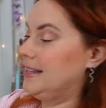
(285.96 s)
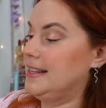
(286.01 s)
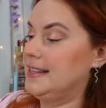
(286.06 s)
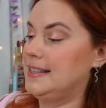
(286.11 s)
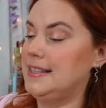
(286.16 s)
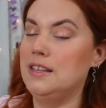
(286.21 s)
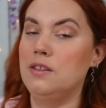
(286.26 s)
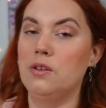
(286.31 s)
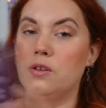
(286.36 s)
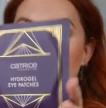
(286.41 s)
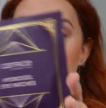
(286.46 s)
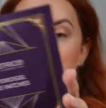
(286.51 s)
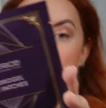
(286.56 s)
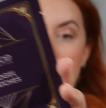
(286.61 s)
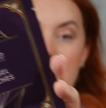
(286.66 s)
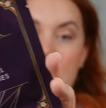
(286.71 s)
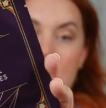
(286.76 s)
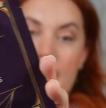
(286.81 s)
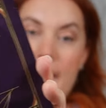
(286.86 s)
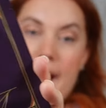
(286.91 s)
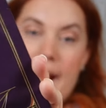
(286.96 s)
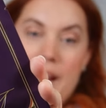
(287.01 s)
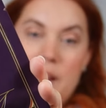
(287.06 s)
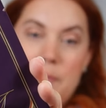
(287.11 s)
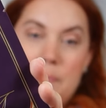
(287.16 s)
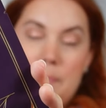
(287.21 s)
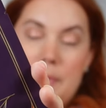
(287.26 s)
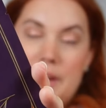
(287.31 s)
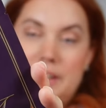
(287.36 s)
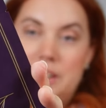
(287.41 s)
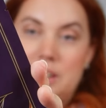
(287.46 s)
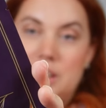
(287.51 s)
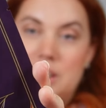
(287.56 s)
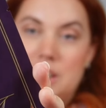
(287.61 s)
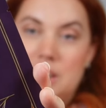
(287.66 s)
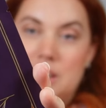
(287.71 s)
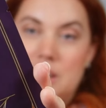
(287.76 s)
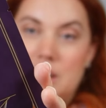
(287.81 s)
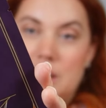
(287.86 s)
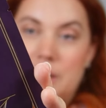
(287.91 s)
Des hydrogels eye
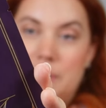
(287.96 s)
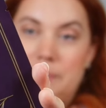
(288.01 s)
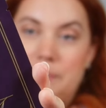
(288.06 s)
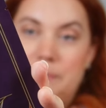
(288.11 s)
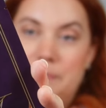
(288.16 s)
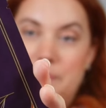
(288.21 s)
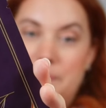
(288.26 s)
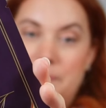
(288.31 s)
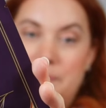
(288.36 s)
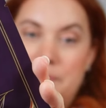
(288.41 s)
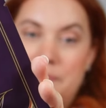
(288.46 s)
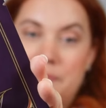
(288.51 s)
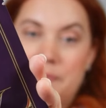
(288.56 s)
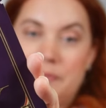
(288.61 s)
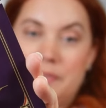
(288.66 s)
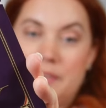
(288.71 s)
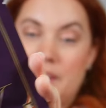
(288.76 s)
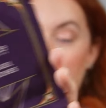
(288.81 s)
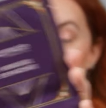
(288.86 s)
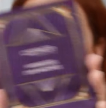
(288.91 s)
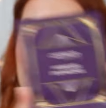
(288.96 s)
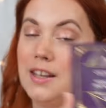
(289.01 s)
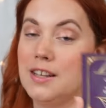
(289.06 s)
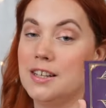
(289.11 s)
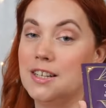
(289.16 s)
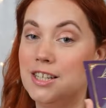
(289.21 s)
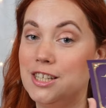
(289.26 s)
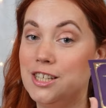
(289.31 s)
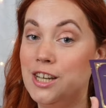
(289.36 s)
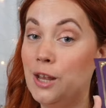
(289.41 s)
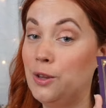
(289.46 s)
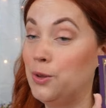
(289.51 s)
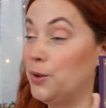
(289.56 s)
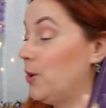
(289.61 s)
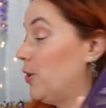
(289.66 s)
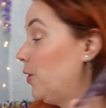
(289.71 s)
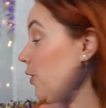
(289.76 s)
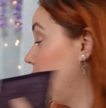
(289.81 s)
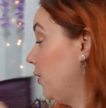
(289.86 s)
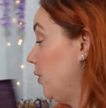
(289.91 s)
patch.
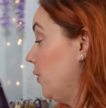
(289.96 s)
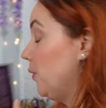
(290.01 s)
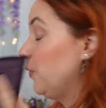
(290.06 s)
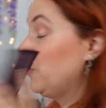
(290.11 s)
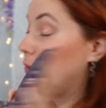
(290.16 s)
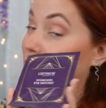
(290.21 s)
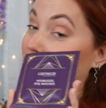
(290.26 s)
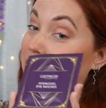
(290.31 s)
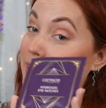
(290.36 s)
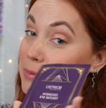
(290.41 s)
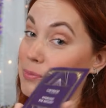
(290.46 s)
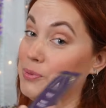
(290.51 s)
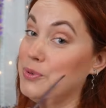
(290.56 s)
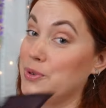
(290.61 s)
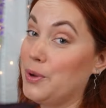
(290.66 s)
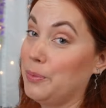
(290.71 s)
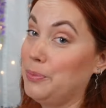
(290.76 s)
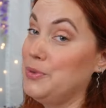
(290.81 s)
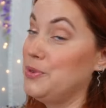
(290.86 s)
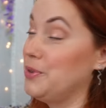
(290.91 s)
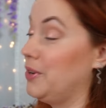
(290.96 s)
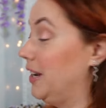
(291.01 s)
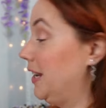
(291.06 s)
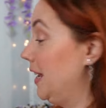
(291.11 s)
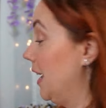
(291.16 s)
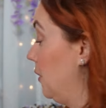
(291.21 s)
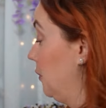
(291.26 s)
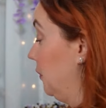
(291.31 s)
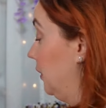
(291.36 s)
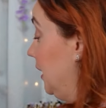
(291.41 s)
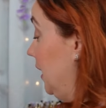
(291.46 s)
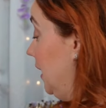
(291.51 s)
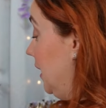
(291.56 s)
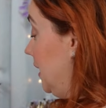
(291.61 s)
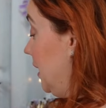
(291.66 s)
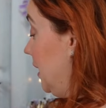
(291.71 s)
J'adore On en a de plus en plus dans les calendriers